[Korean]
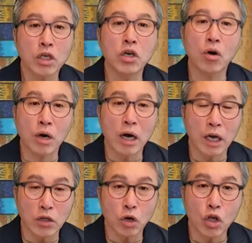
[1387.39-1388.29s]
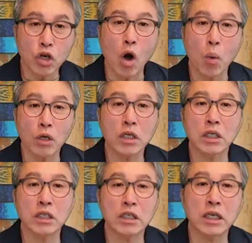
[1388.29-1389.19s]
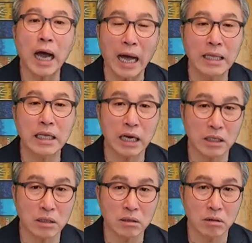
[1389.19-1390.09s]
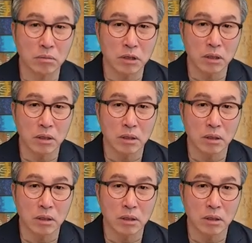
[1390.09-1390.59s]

기억하게 해서 영원히 잊지 않게 하시는 겁니다.